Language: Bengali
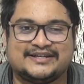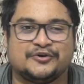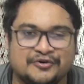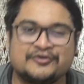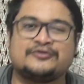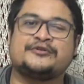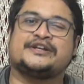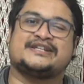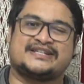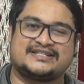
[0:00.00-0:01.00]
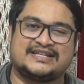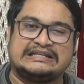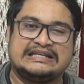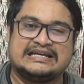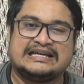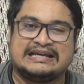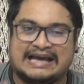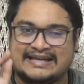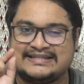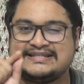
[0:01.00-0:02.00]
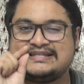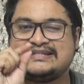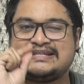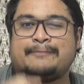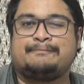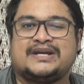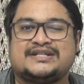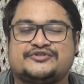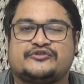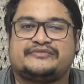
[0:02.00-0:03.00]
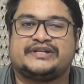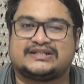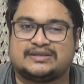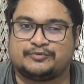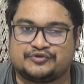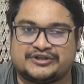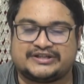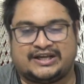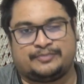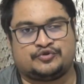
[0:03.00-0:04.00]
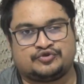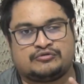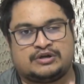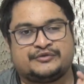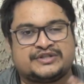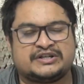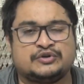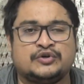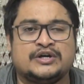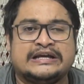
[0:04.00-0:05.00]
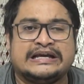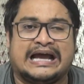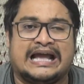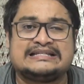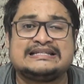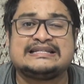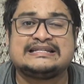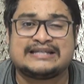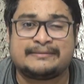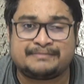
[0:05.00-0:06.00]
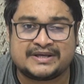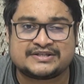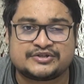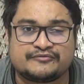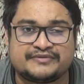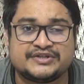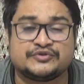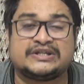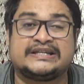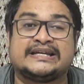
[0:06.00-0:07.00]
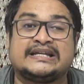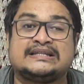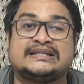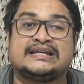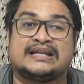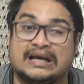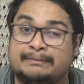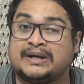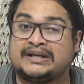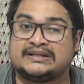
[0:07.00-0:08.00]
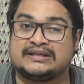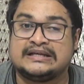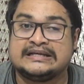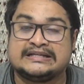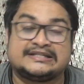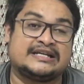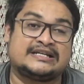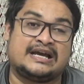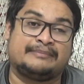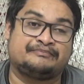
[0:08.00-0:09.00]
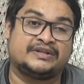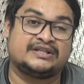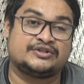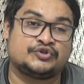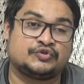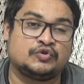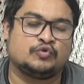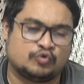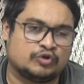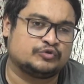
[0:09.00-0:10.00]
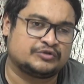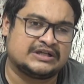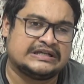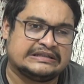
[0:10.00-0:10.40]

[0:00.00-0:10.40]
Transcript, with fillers: হো হো করে হেসেছেন আইসিসি চ্যাম্পিয়ন্স ট্রফির একটা প্রশ্নে তাকে প্রশ্ন করা হয়েছিল আইসিসি চ্যাম্পিয়ন্স ট্রফি যদি খেলতে না পারেন সেটা আপনাদের জন্য কতটা